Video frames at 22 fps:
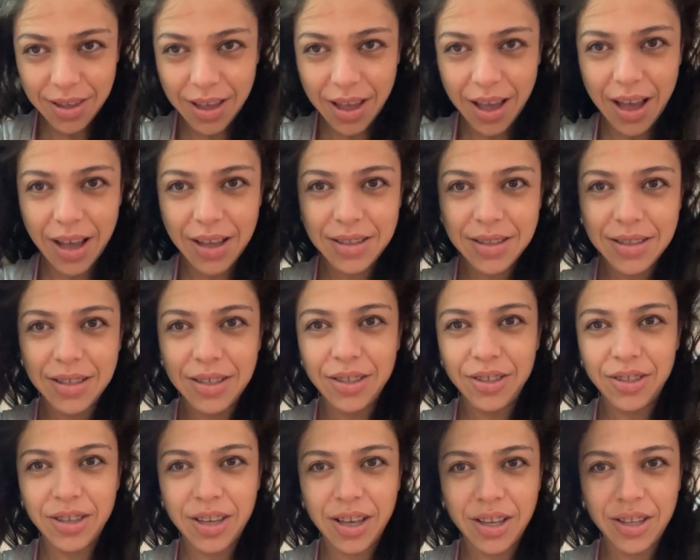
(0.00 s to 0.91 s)

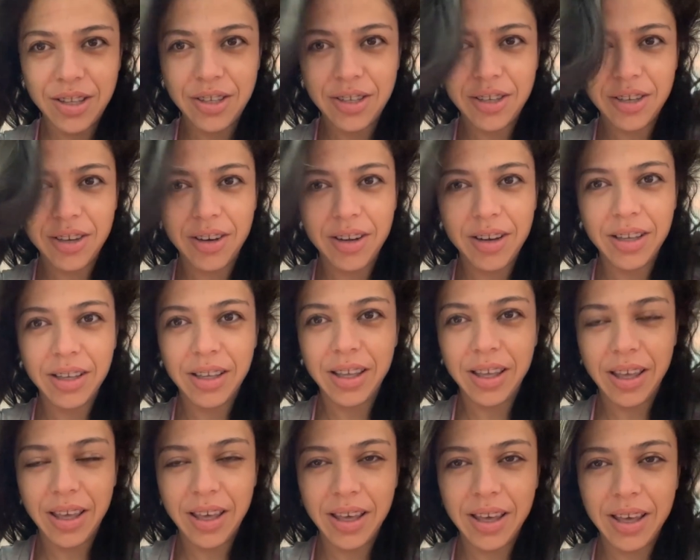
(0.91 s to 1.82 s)
Assim, gente. Olha
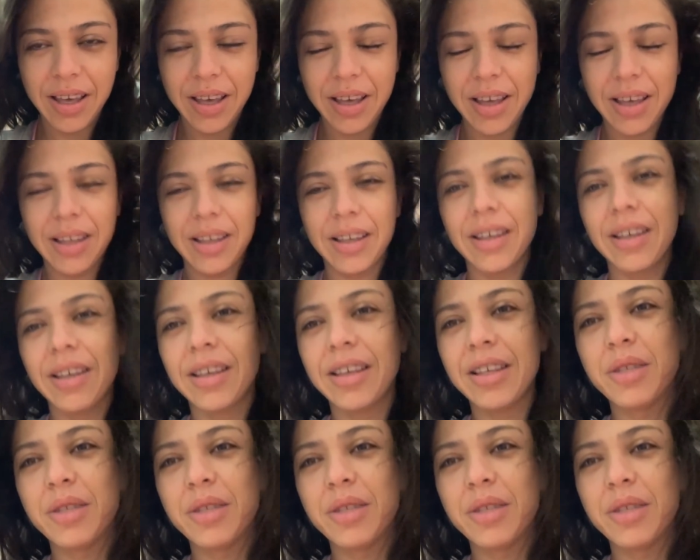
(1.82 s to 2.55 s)
que, que